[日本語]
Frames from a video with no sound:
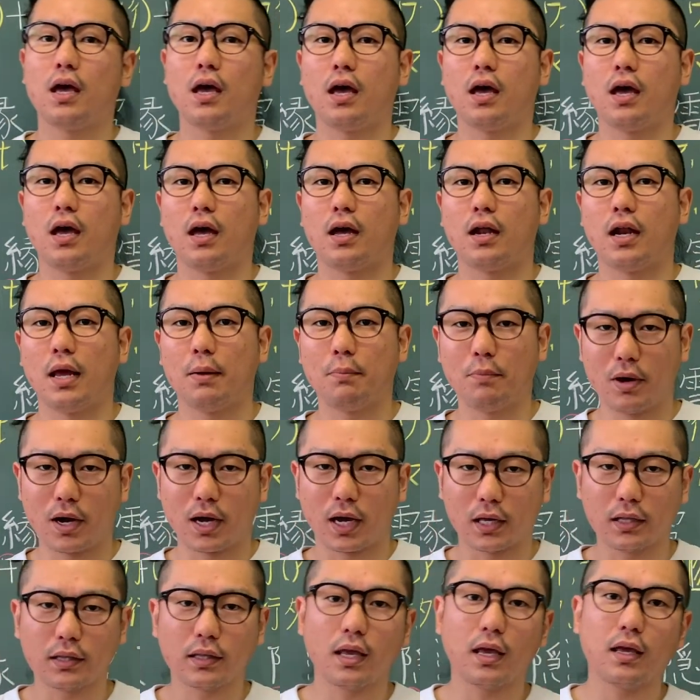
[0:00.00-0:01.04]
えー、例も
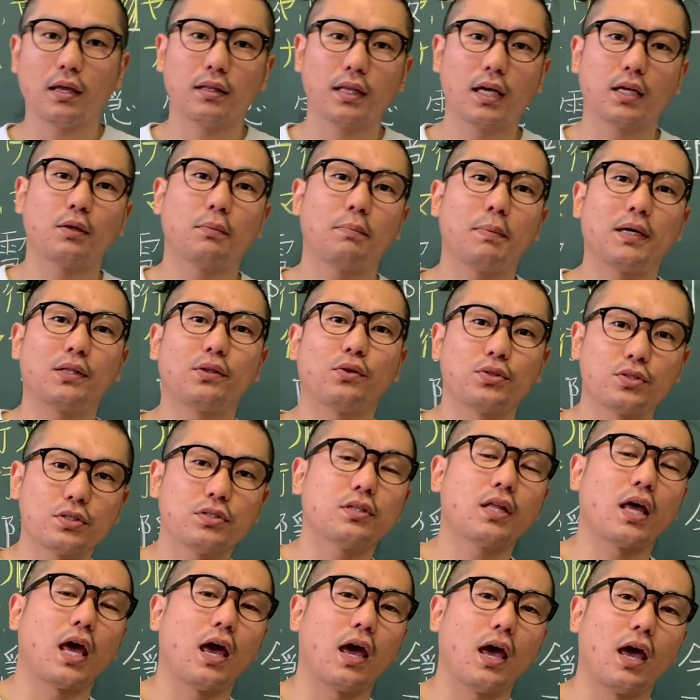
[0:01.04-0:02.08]
挙げて、あとパート
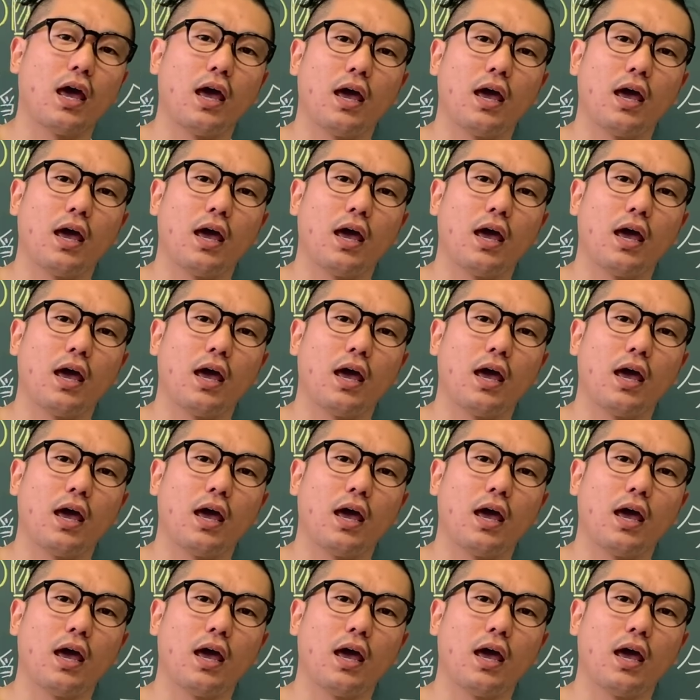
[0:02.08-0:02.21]
2で、